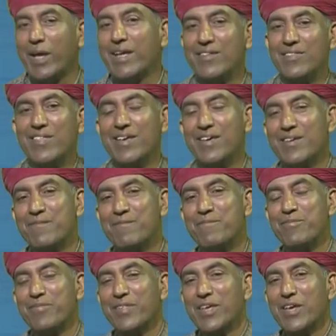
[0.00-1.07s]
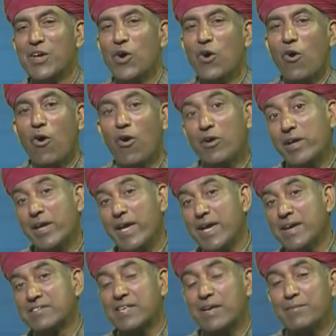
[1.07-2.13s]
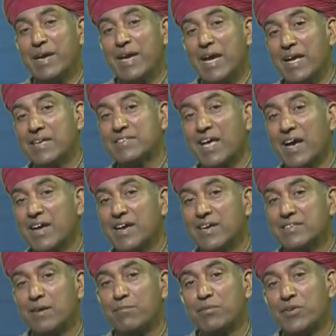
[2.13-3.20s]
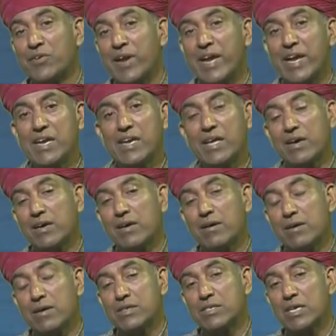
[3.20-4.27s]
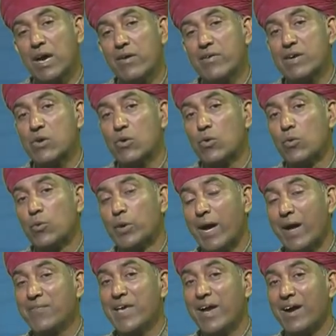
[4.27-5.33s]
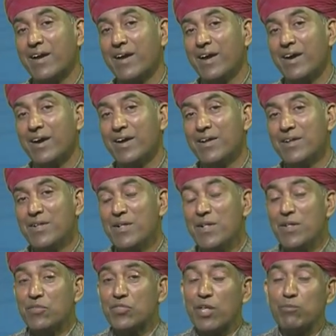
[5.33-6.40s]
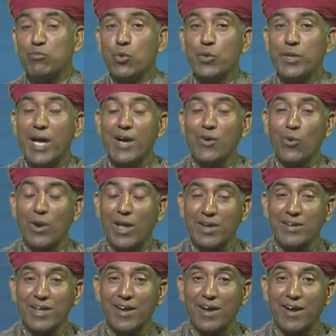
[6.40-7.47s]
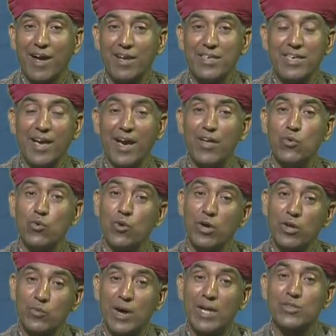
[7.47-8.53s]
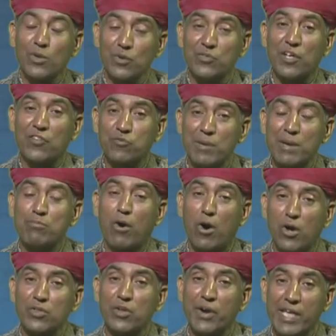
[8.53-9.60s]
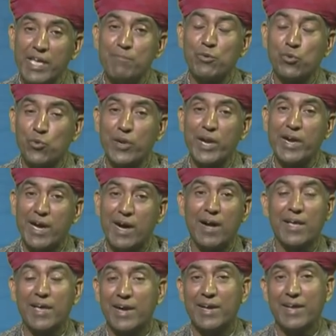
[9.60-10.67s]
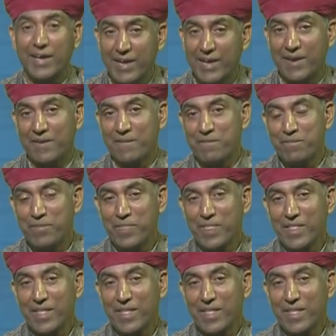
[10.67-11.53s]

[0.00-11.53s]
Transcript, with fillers: नहीं दी हम्म, और एक समय ऐसा आया जब ट्रेड टा, टावर को उड़ा दिया गया तब दुनिया को लगने लगा कि यार उग्रवाद तो सच में बहुत डीप रूटेड आ गया है हम्म, हम्म।